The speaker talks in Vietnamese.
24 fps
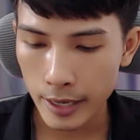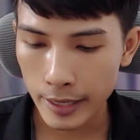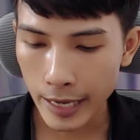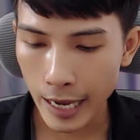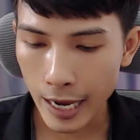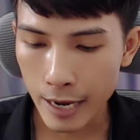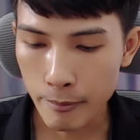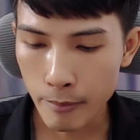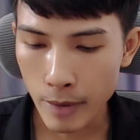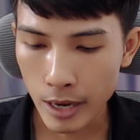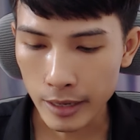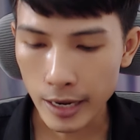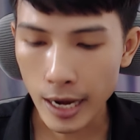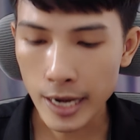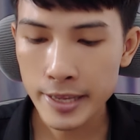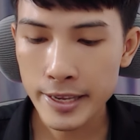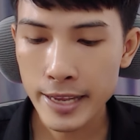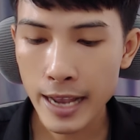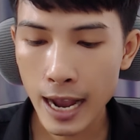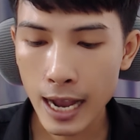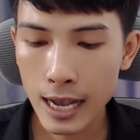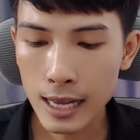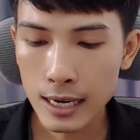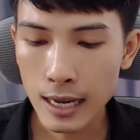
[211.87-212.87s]
cái mà đánh
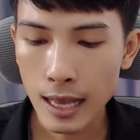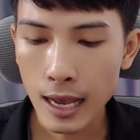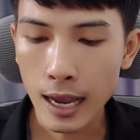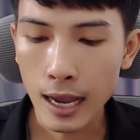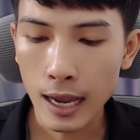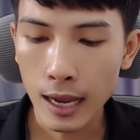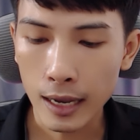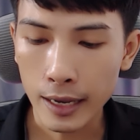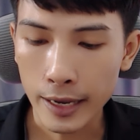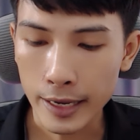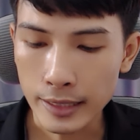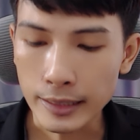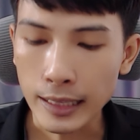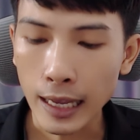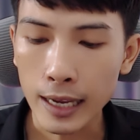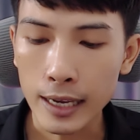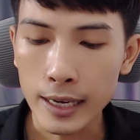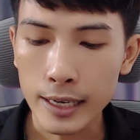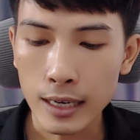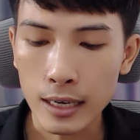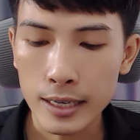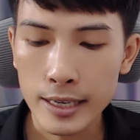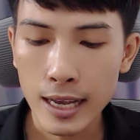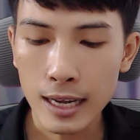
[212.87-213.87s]
giá là hiện tại
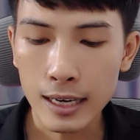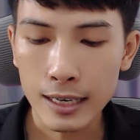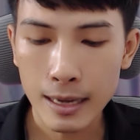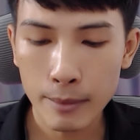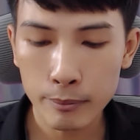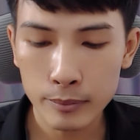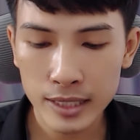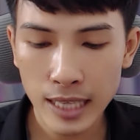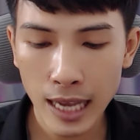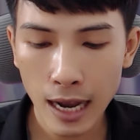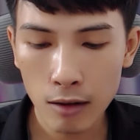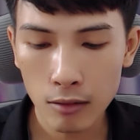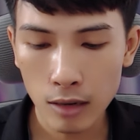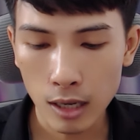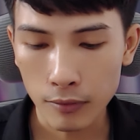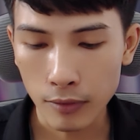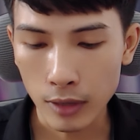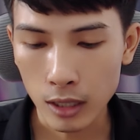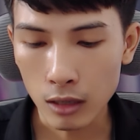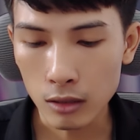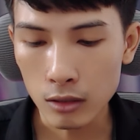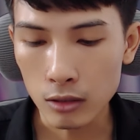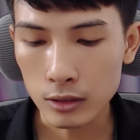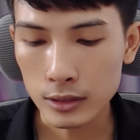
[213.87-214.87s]
thì đánh giá là 5 sao nè
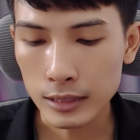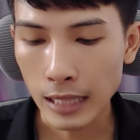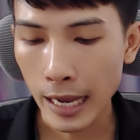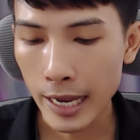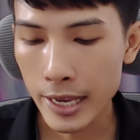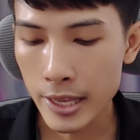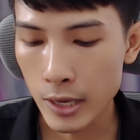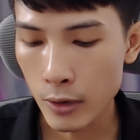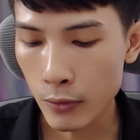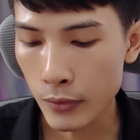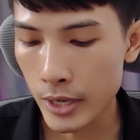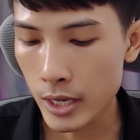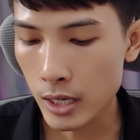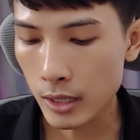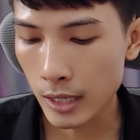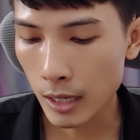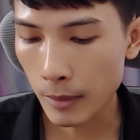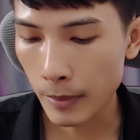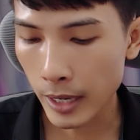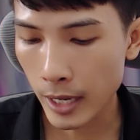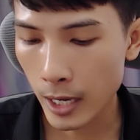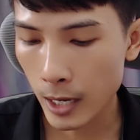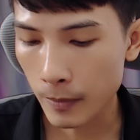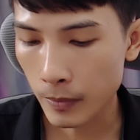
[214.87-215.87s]
và có lượt tải nhiều nhất
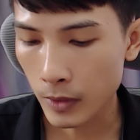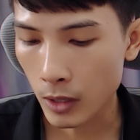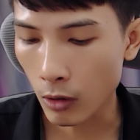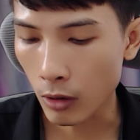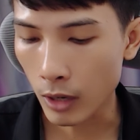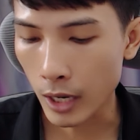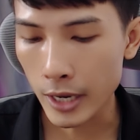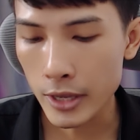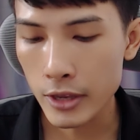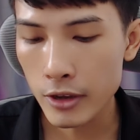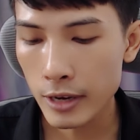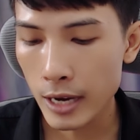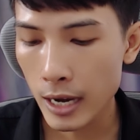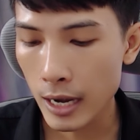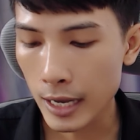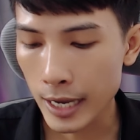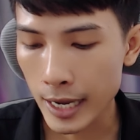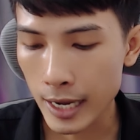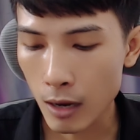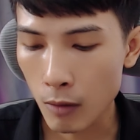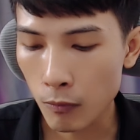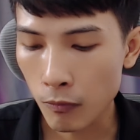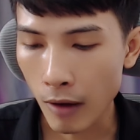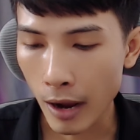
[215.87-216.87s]
nè bạn ha còn cái dưới đây là
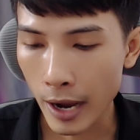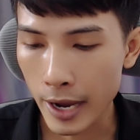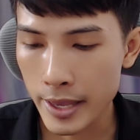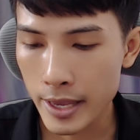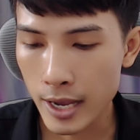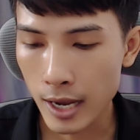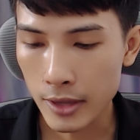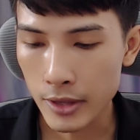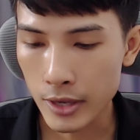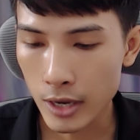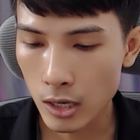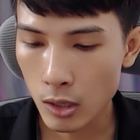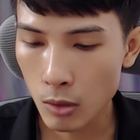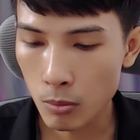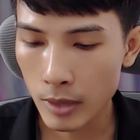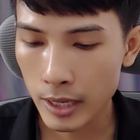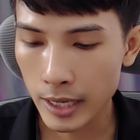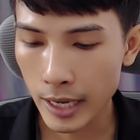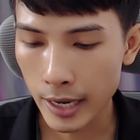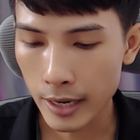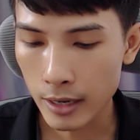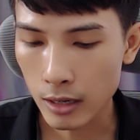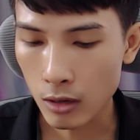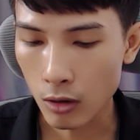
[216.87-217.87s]
cái không phải nha nhớ đúng cái
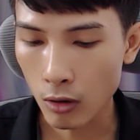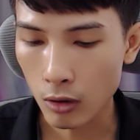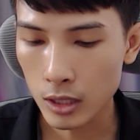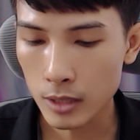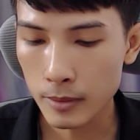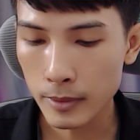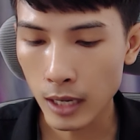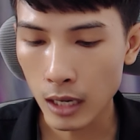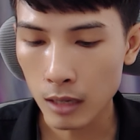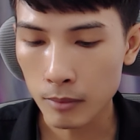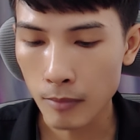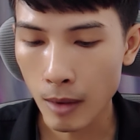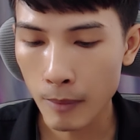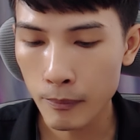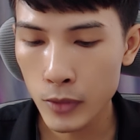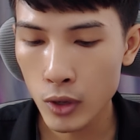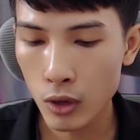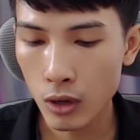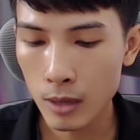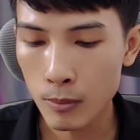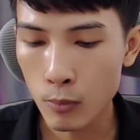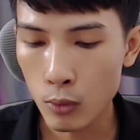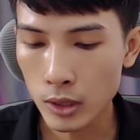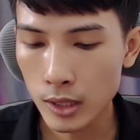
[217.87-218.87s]
này rồi chỉ cần bấm
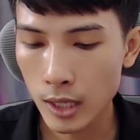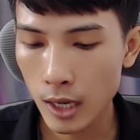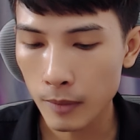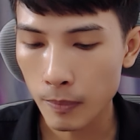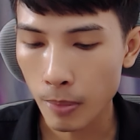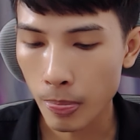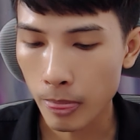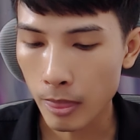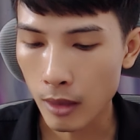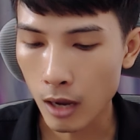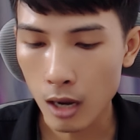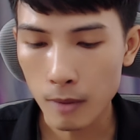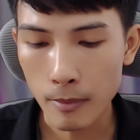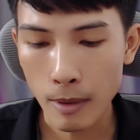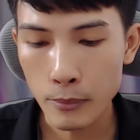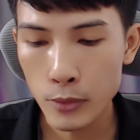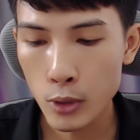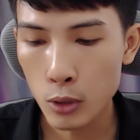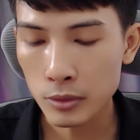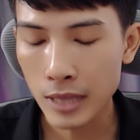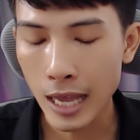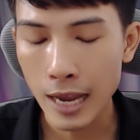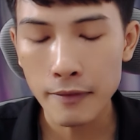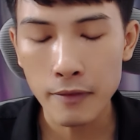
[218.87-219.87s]
vô cái mũi tên đó, bấm
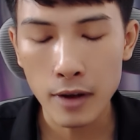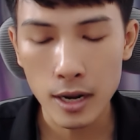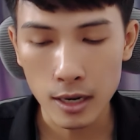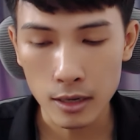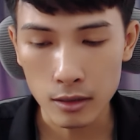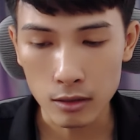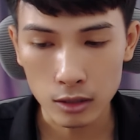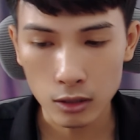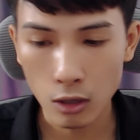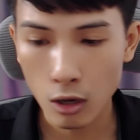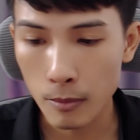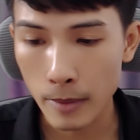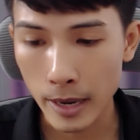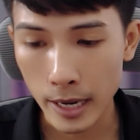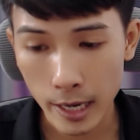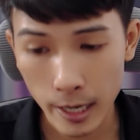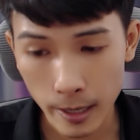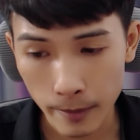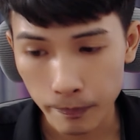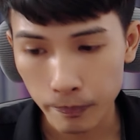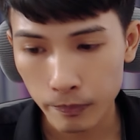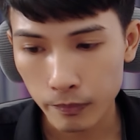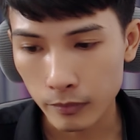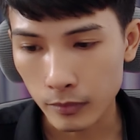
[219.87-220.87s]
vô tải về là được thôi bạn
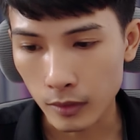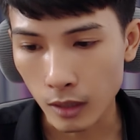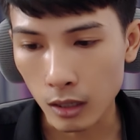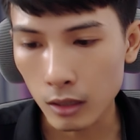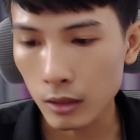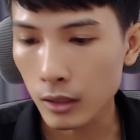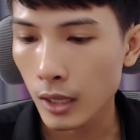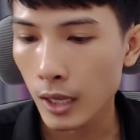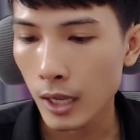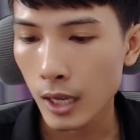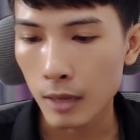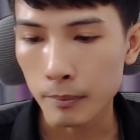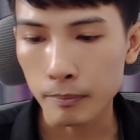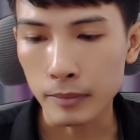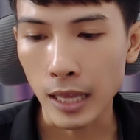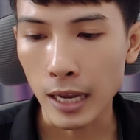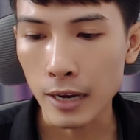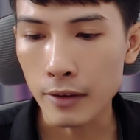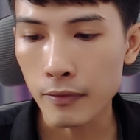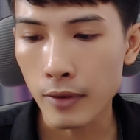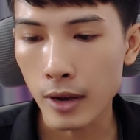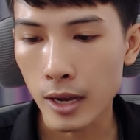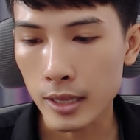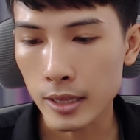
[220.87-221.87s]
ha đó
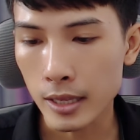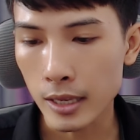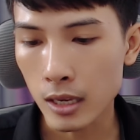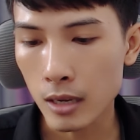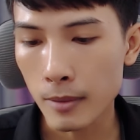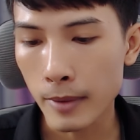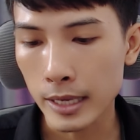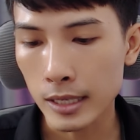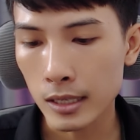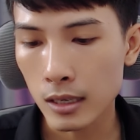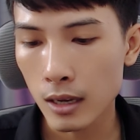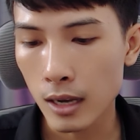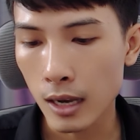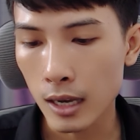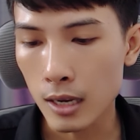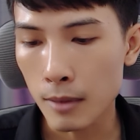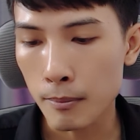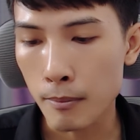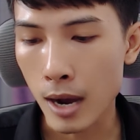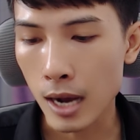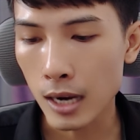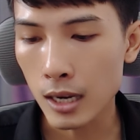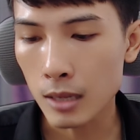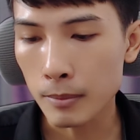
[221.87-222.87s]
tải về thì các bạn có thể là
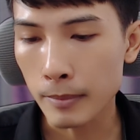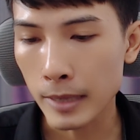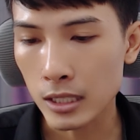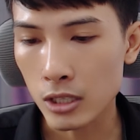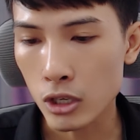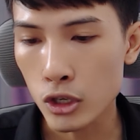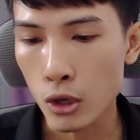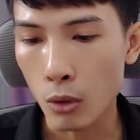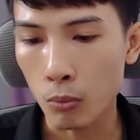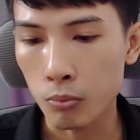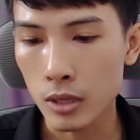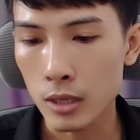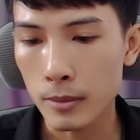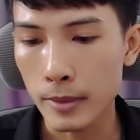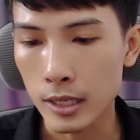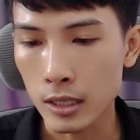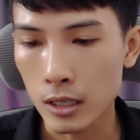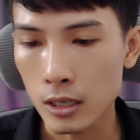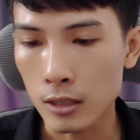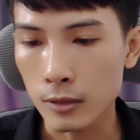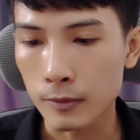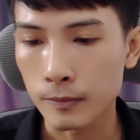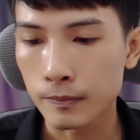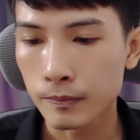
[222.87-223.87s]
mở lên bạn sử dụng như bình
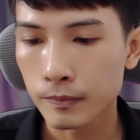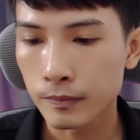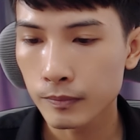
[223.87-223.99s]
thường